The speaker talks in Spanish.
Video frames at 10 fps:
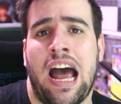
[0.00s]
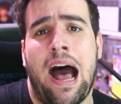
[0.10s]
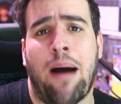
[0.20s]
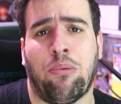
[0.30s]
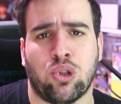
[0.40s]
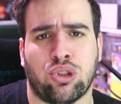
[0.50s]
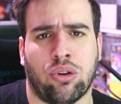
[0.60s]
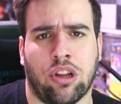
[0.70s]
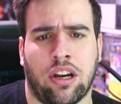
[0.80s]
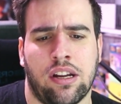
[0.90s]
a Boss
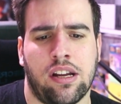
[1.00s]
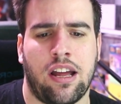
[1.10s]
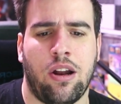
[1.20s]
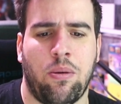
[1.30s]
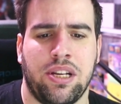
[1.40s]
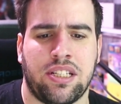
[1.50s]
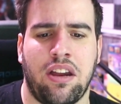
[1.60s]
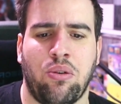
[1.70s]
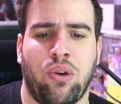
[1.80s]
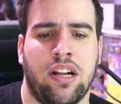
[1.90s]
Order, que lo veis
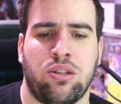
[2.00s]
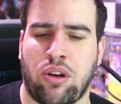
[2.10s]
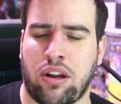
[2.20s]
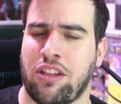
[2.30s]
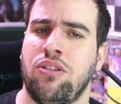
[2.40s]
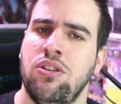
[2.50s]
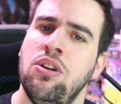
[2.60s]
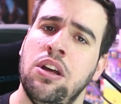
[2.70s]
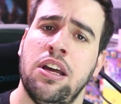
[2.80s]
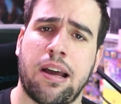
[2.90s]
ahí en una ilustración,
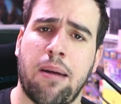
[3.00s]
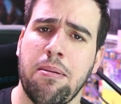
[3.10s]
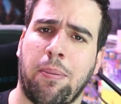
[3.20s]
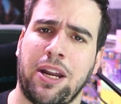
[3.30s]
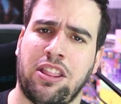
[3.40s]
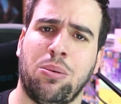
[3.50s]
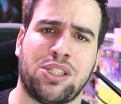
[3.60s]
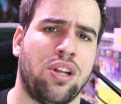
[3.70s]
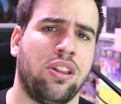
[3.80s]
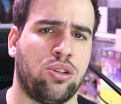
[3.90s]
que a mí me pareció
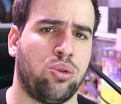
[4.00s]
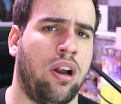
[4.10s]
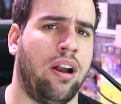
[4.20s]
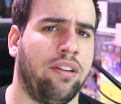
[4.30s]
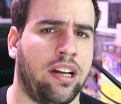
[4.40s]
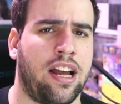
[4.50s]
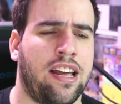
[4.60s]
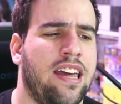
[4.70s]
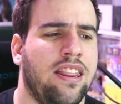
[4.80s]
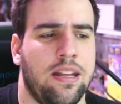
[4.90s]
bastante chula, la verdad que
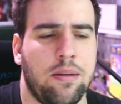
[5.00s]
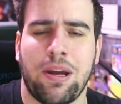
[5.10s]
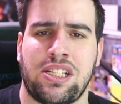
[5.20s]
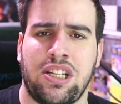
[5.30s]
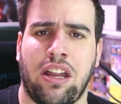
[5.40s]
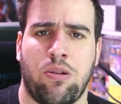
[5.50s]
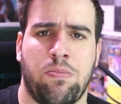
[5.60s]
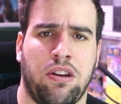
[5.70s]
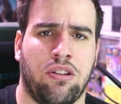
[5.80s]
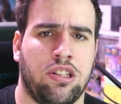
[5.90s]
aquí hay diversidad de
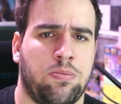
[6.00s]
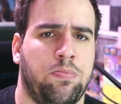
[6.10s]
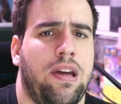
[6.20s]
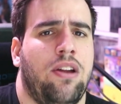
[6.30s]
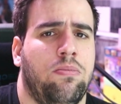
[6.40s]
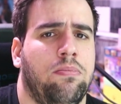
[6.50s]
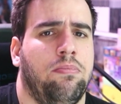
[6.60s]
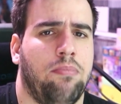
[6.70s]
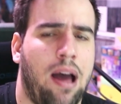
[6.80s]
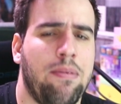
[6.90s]
opiniones, pero
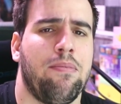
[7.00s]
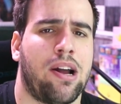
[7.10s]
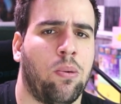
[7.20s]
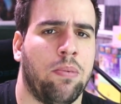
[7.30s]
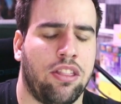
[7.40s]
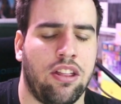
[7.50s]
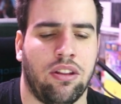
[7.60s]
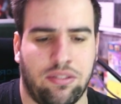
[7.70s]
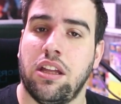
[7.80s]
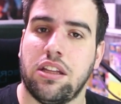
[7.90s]
a mí me ha
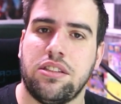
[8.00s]
convencido.